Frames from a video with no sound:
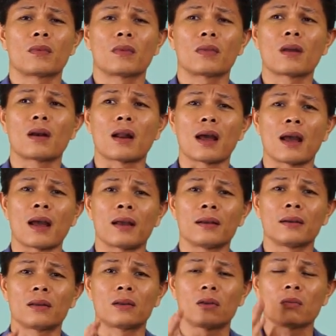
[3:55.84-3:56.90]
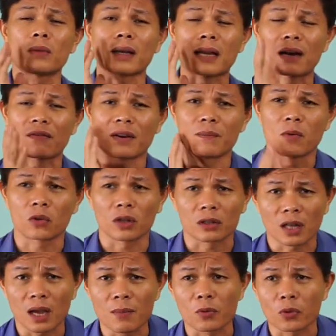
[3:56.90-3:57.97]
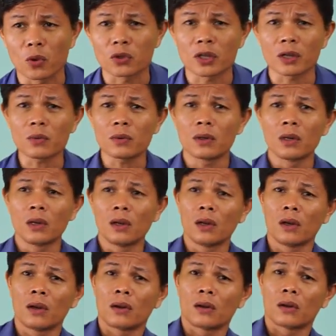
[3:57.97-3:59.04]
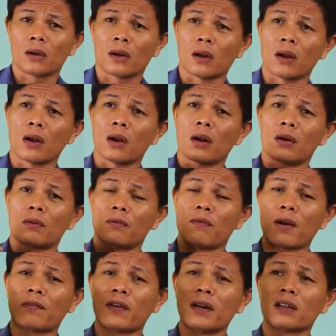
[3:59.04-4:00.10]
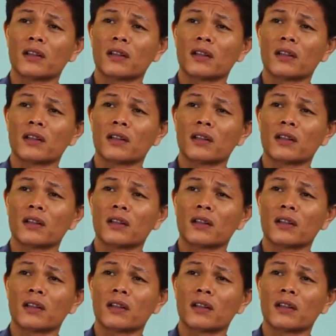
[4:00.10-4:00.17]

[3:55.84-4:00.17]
Nên là chúng ta cần phải một thực tế một chút xíu, và phải